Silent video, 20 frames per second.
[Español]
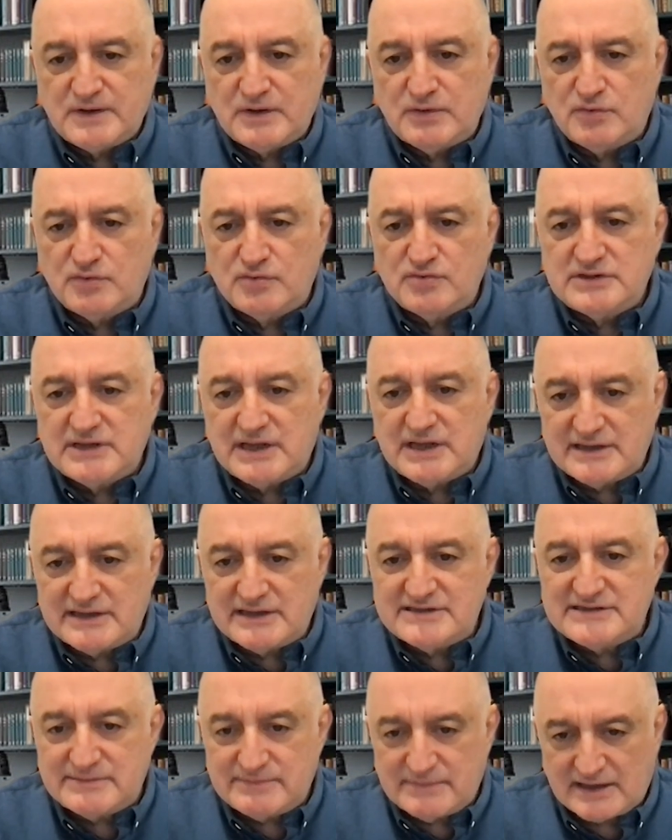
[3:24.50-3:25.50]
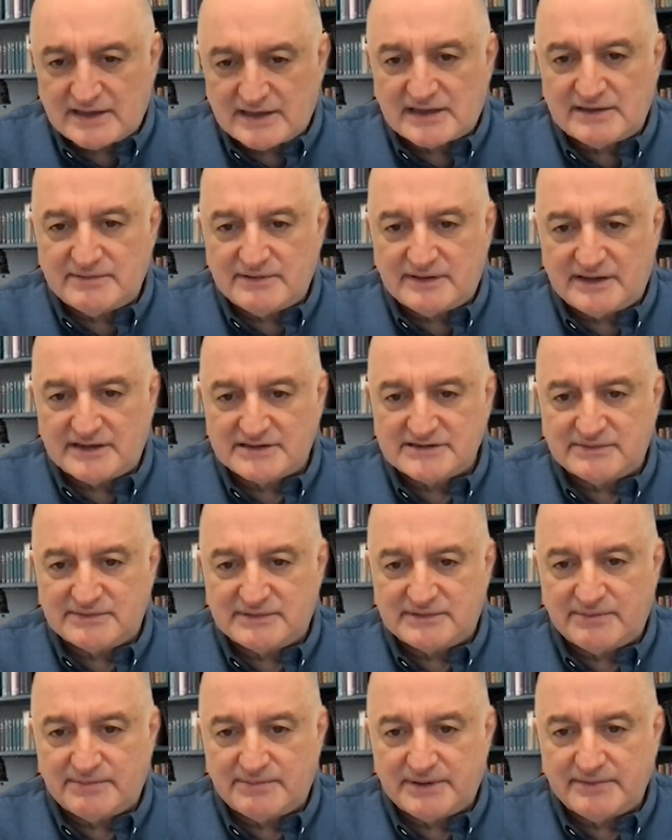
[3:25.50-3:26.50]
una décima arriba de la
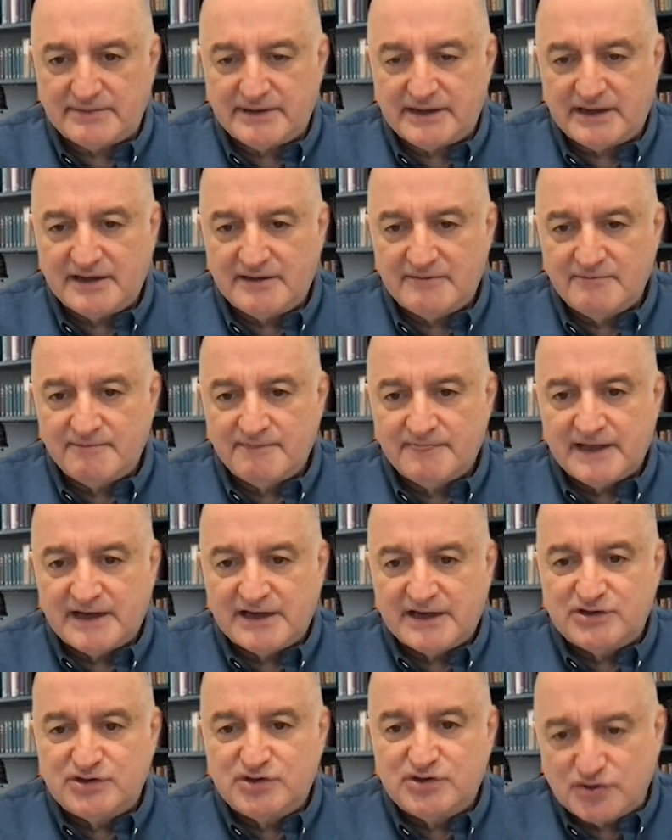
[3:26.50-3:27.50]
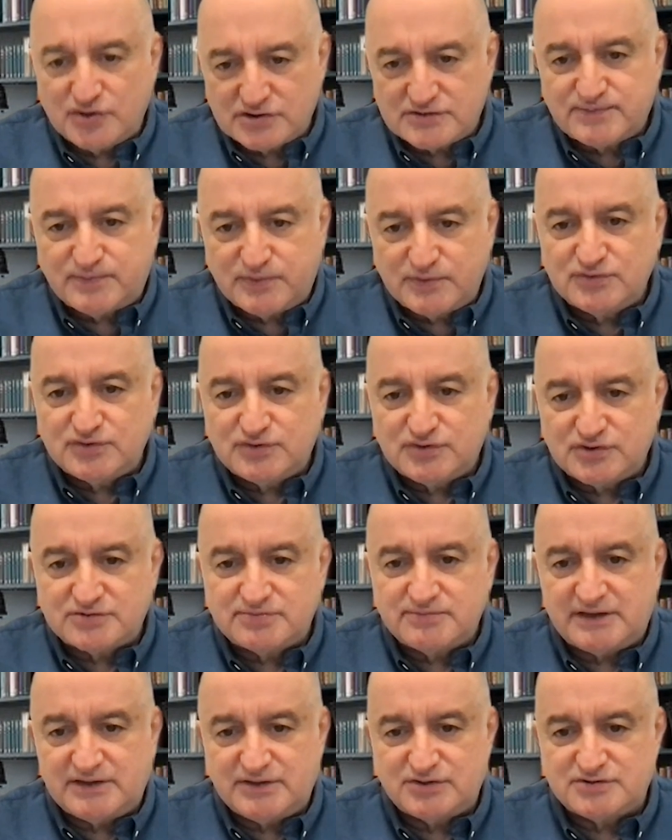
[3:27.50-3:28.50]
semana previa, dos puntos
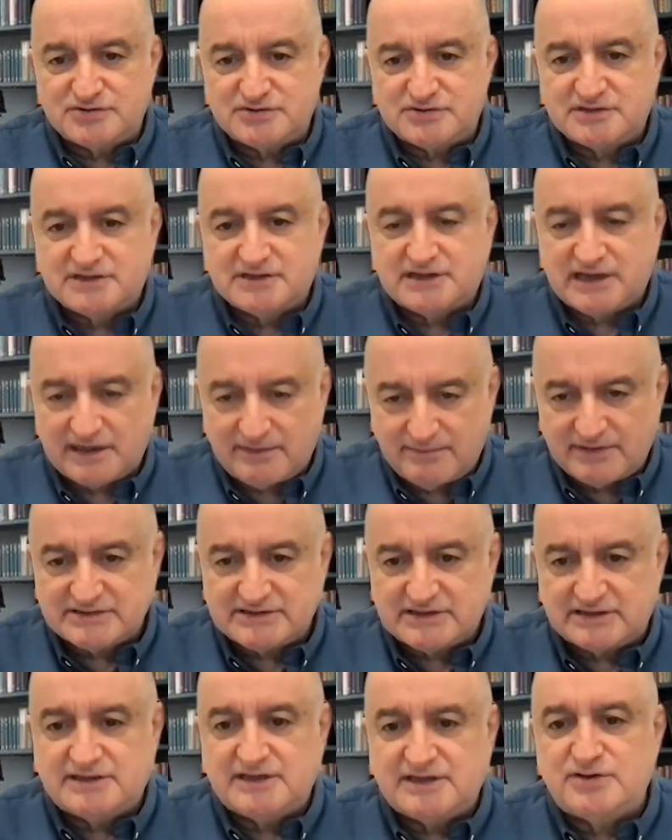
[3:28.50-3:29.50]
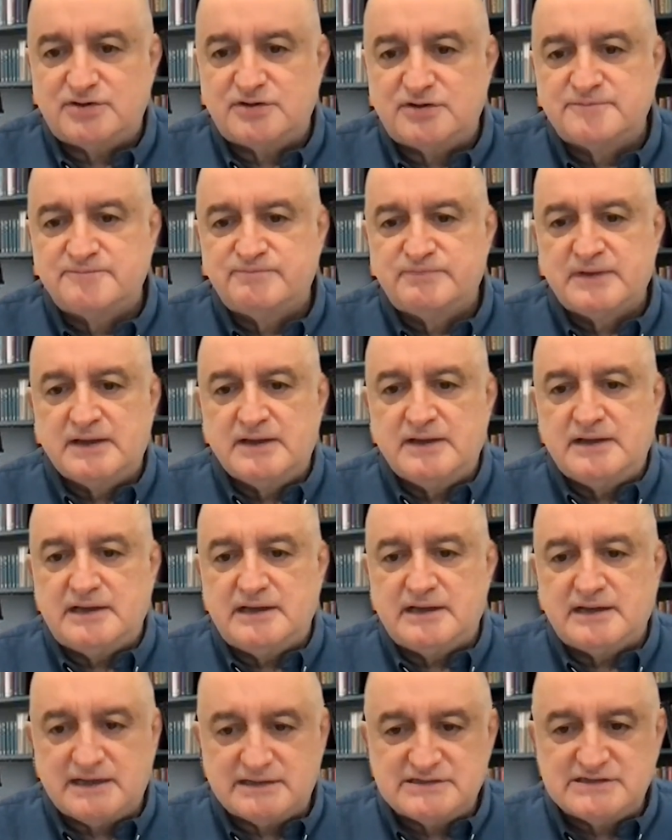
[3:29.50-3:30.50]
menos que el mes anterior.
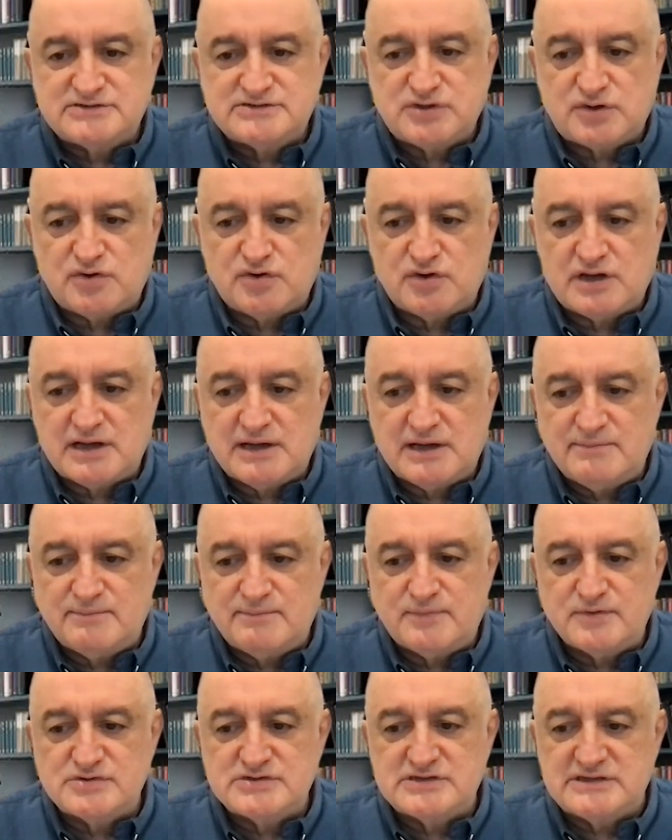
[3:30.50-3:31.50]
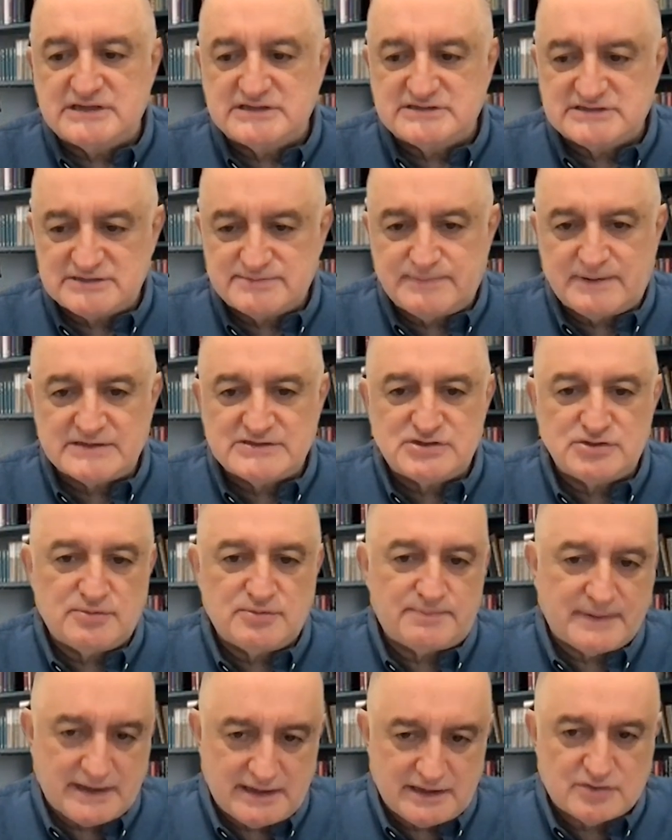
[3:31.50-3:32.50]
Eh, gracias a Roy Campos en este
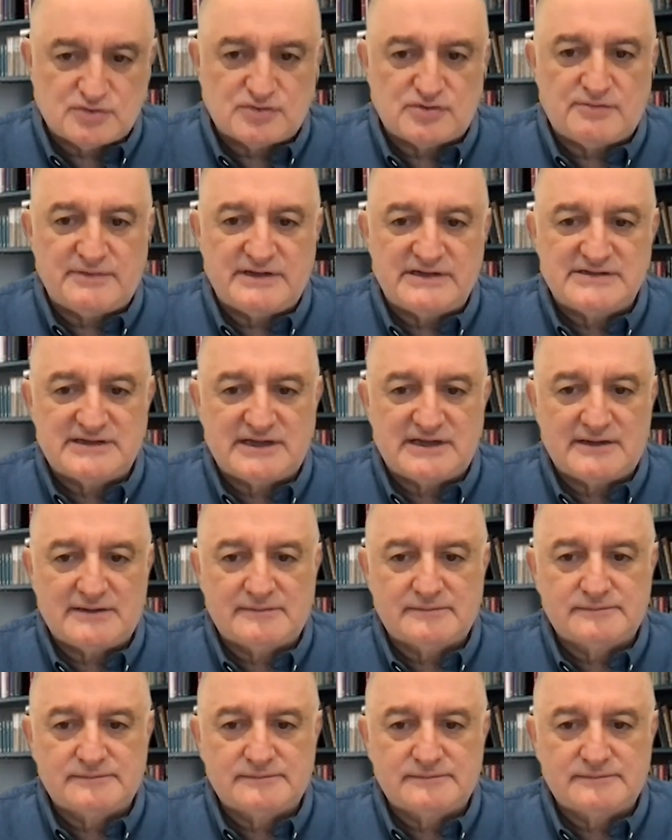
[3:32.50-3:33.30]
espacio para el economista.